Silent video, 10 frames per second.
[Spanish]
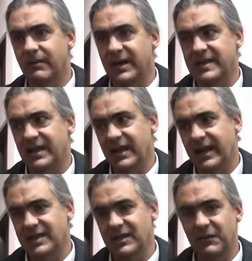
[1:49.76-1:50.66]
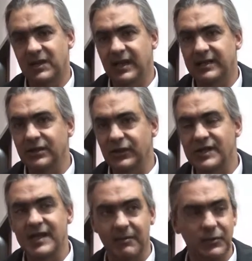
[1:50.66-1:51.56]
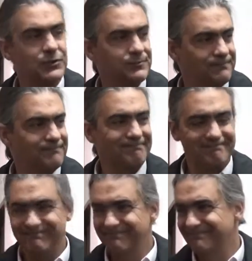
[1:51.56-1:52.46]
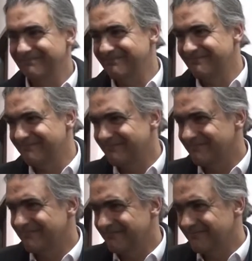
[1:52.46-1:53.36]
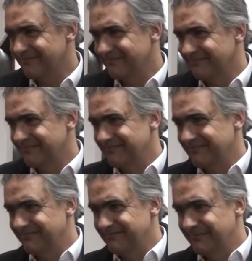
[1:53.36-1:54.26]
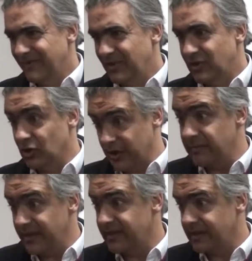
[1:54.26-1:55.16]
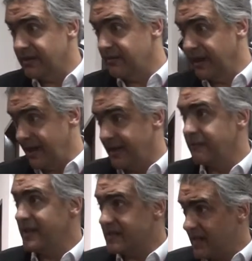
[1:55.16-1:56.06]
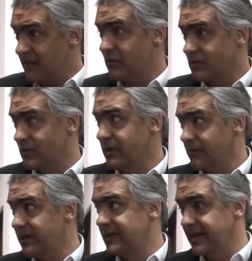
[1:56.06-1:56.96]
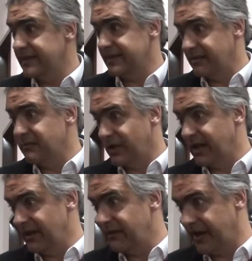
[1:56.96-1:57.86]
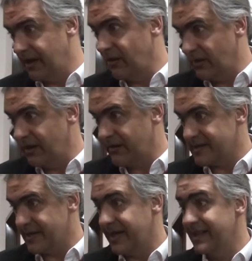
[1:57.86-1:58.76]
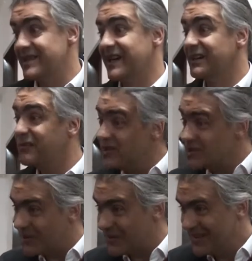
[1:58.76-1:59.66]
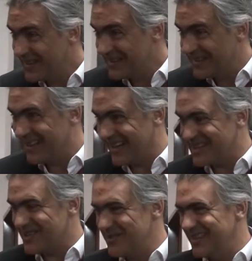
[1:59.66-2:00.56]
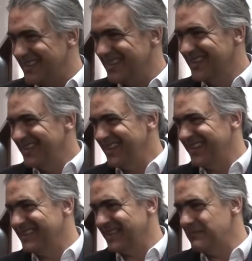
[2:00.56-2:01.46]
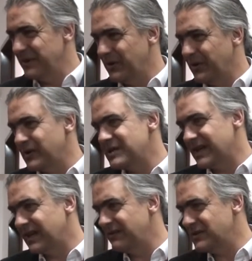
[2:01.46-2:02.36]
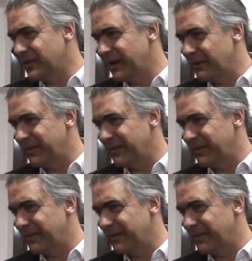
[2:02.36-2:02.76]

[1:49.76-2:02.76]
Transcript: va a ser la calle Mitre que tanto deseamos. Probablemente ocurrirá en plena temporada de verano, ¿no? Totalmente, es que pensamos obviamente que esta temporada de verano iba a ser la del sacrificio de la calle Mitre, este, pero bueno, ese sacrificio vale la